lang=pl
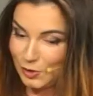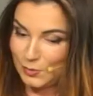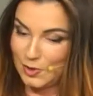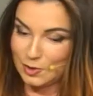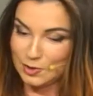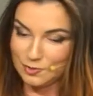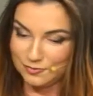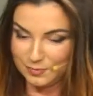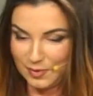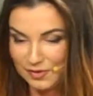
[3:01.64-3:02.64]

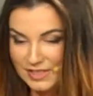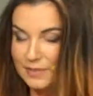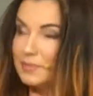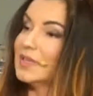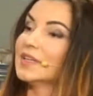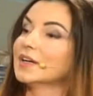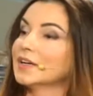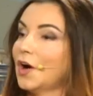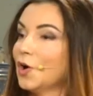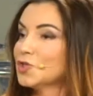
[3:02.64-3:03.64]
odbiorców powiedzmy
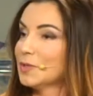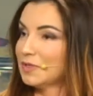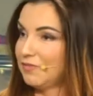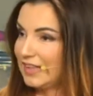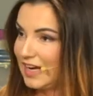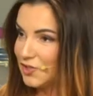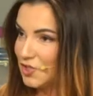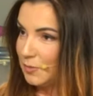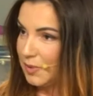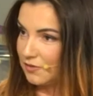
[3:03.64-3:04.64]

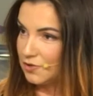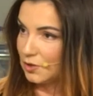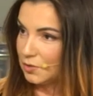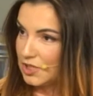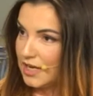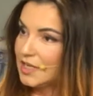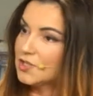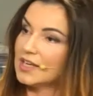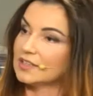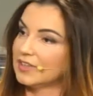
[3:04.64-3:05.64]
8-12 e, pierwszą część,
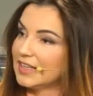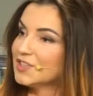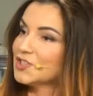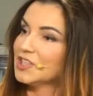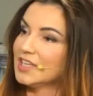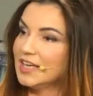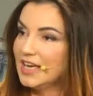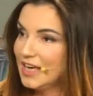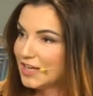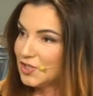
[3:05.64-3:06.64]
a
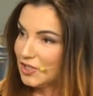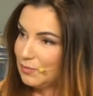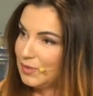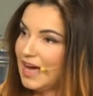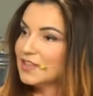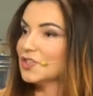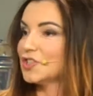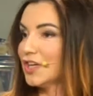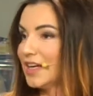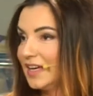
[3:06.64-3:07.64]

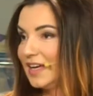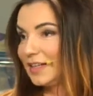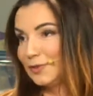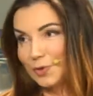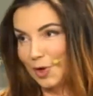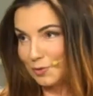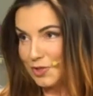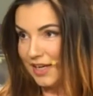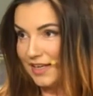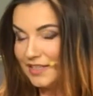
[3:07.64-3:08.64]
12-17 drugą
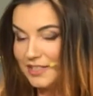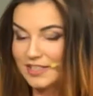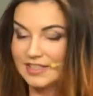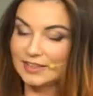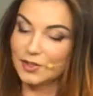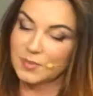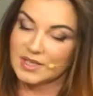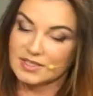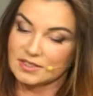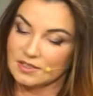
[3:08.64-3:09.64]
część.
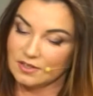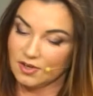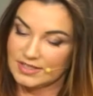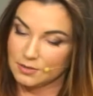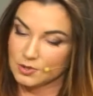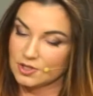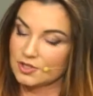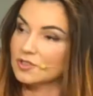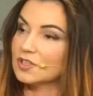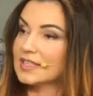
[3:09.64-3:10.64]
Natomiast e, okazało się, że
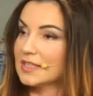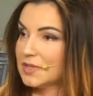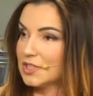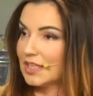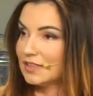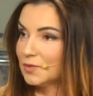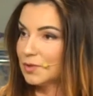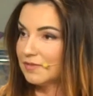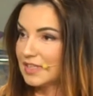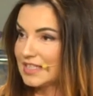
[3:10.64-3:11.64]
książka stała się na tyle
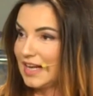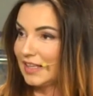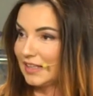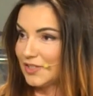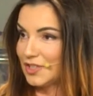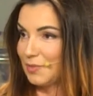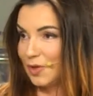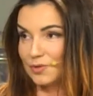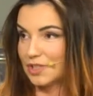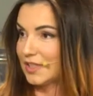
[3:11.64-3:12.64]
uniwersalna, że
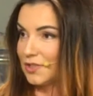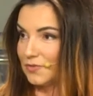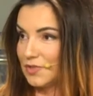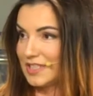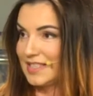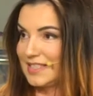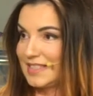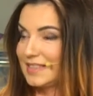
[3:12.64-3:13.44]
mogą czytać ją wszyscy.